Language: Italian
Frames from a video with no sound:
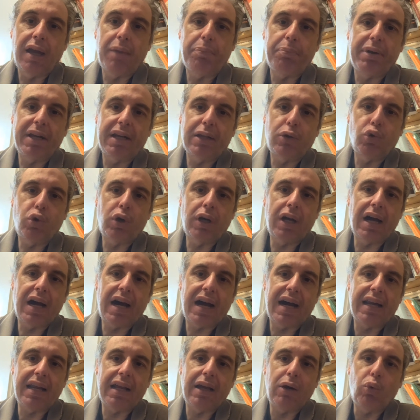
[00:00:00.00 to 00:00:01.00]
per
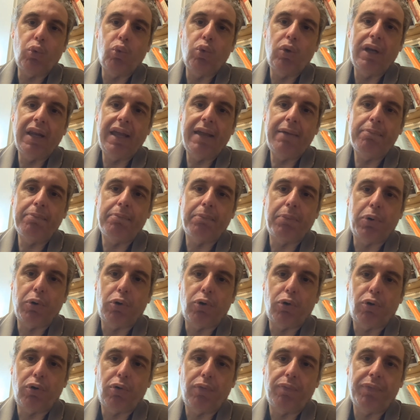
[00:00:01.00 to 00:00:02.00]
toccare un
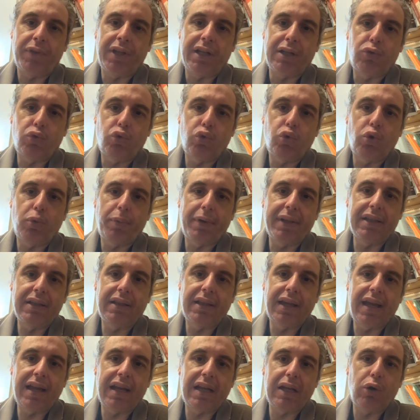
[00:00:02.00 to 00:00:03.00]
lembo del suo
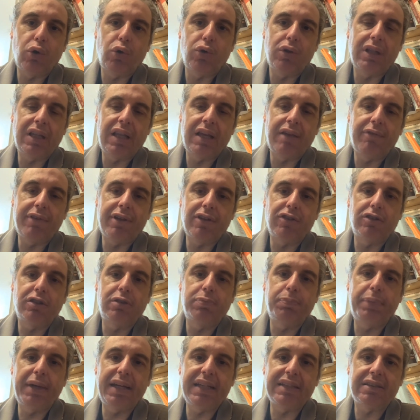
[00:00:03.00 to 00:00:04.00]
mantello deve
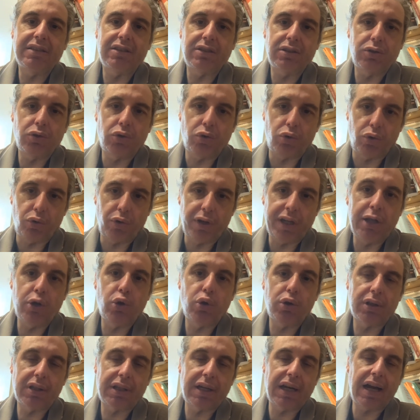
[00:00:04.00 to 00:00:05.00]
spesso
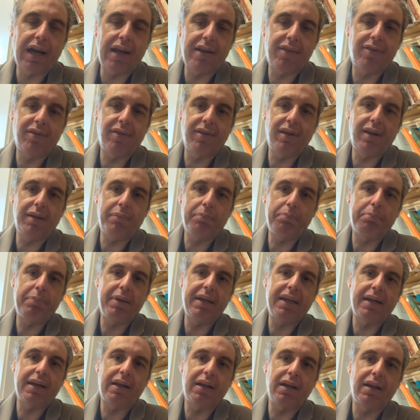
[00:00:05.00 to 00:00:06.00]
inoltrarsi
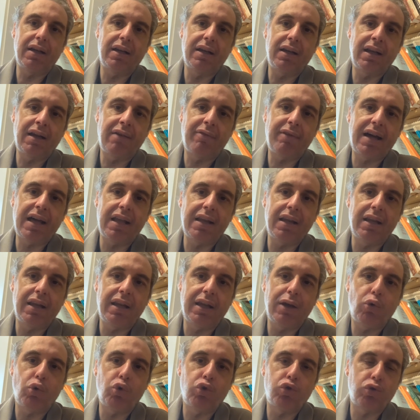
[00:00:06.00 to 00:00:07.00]
per la
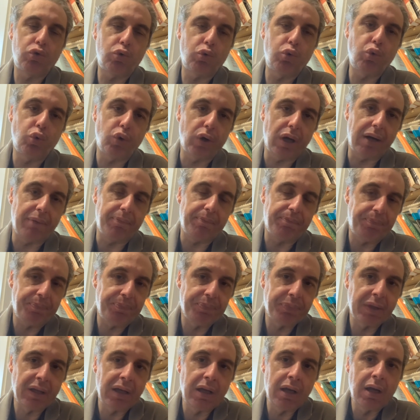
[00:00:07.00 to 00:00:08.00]
valle oscura.
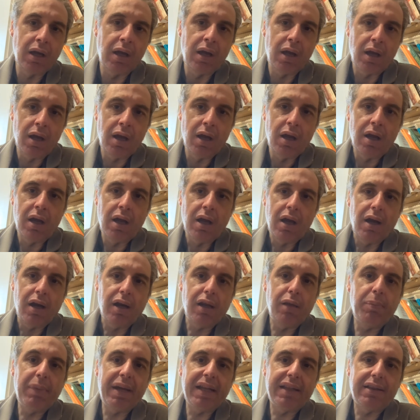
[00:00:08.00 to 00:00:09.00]

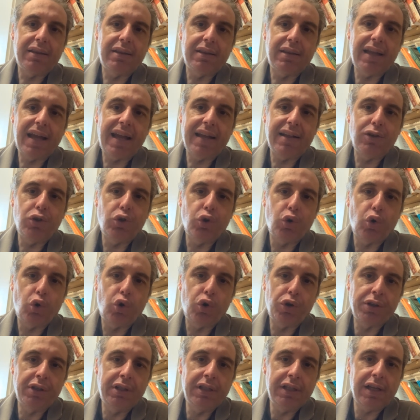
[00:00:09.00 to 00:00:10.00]
Rimettendo
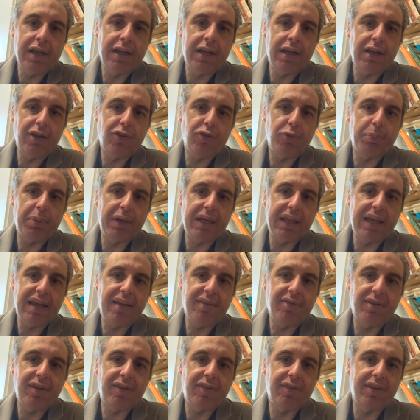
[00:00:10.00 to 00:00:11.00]
ordine
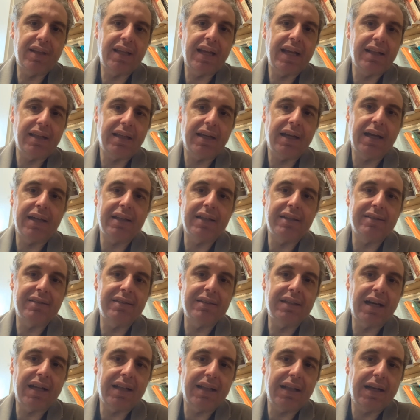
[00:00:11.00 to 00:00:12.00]
nell'esperienza estetica ed
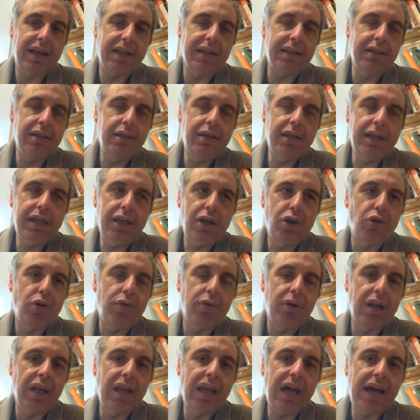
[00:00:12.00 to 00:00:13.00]
estatica di
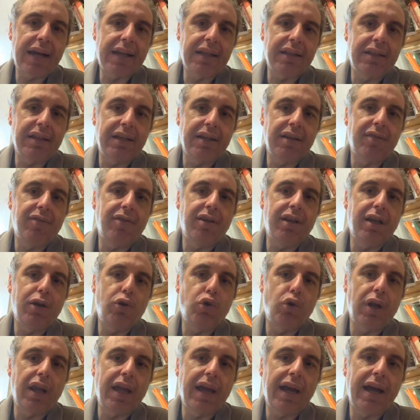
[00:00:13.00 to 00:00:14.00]
Dio, l'arte si
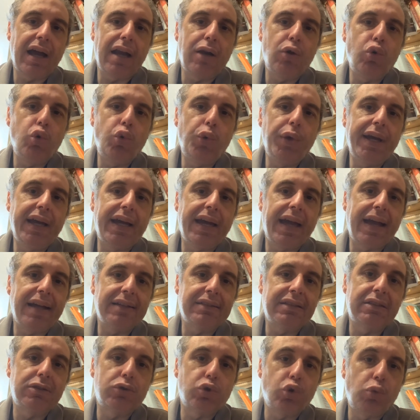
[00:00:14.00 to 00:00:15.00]
ricollega a lui che è
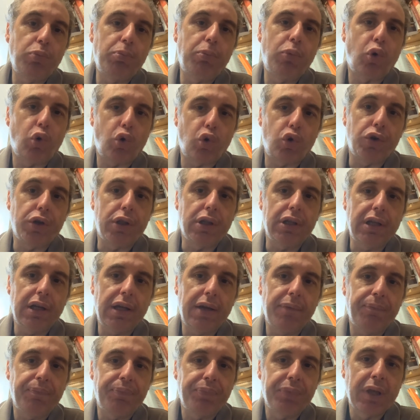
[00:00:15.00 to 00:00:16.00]
sommo
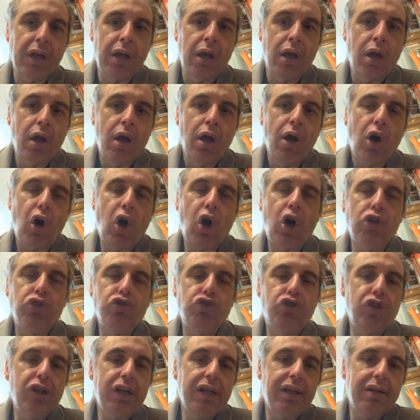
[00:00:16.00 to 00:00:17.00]
ordine.
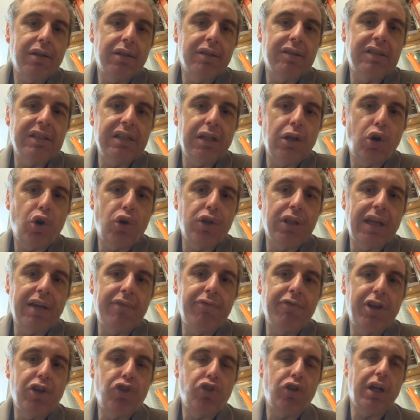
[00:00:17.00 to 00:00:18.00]
Oggi si loda
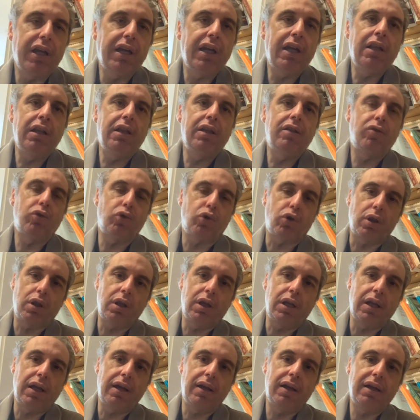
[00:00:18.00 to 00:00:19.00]
invece il
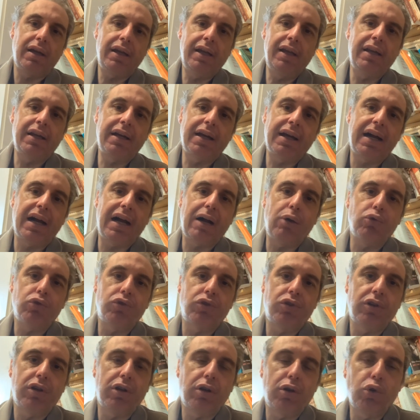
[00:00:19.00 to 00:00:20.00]
disordine, il
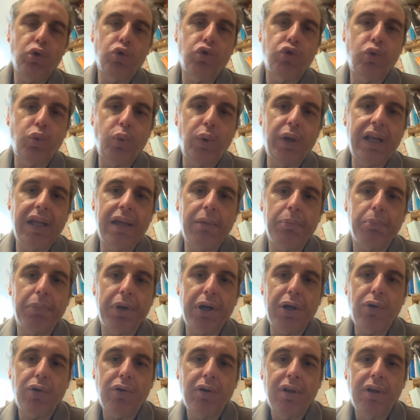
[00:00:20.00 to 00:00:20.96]
caos, lo squilibrio,